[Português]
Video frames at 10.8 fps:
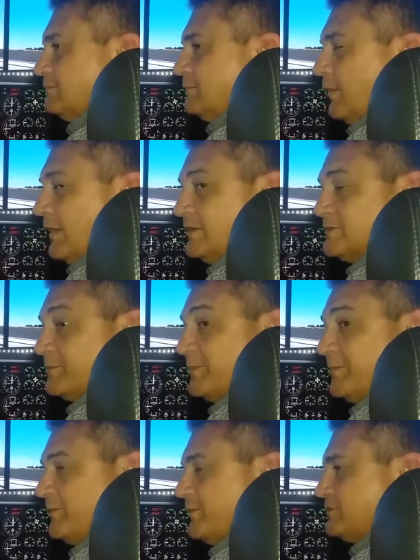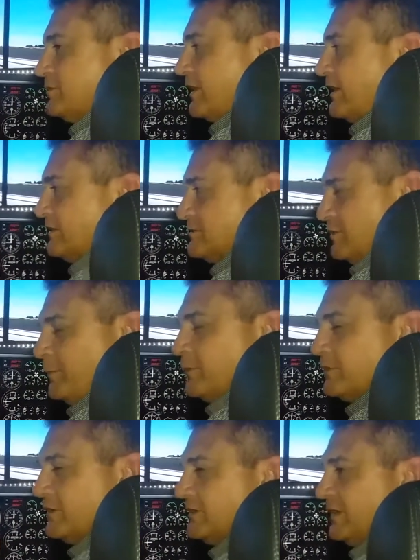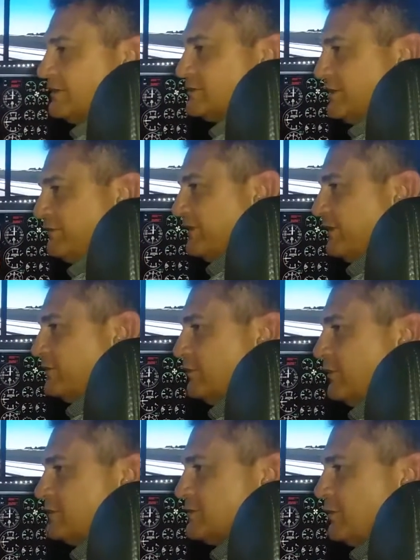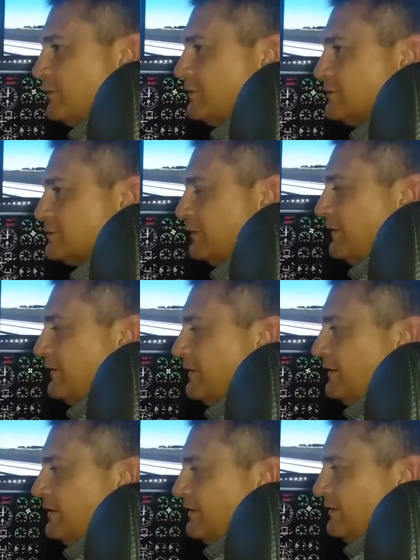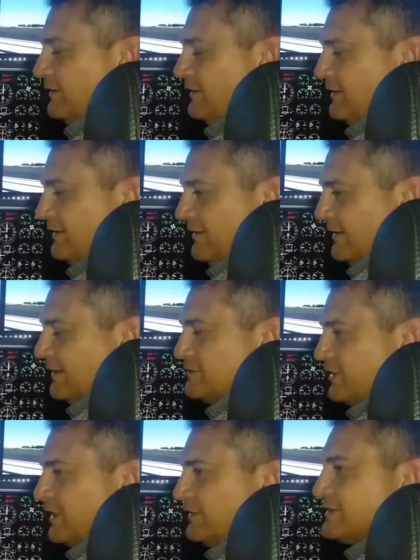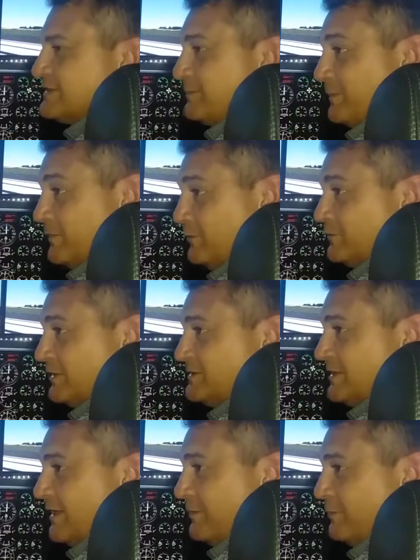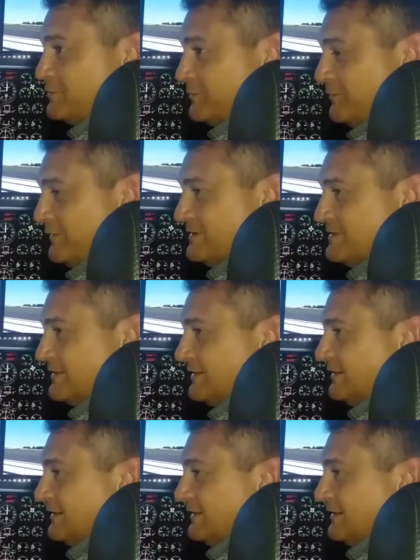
Bom, Alisson, primeiramente eu agradeço a oportunidade de estar falando do nosso curso e relacionado a essa pergunta que você acabou de me fazer